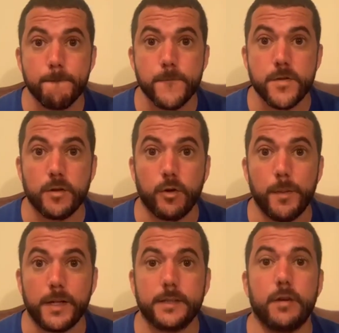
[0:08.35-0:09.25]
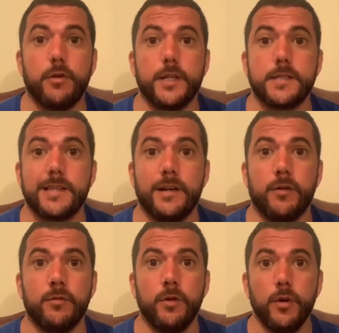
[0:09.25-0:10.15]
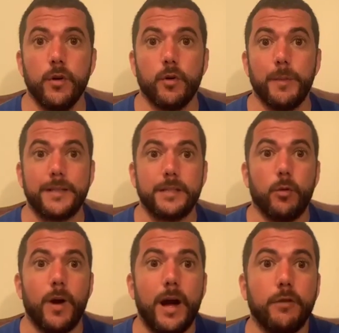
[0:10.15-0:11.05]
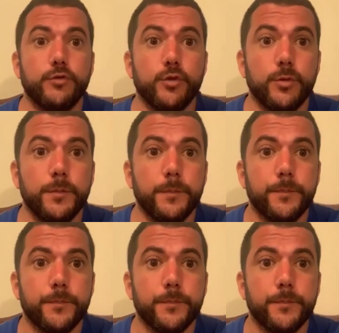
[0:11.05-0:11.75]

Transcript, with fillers: dizendo como é que tá a conexão, como é que tá o áudio,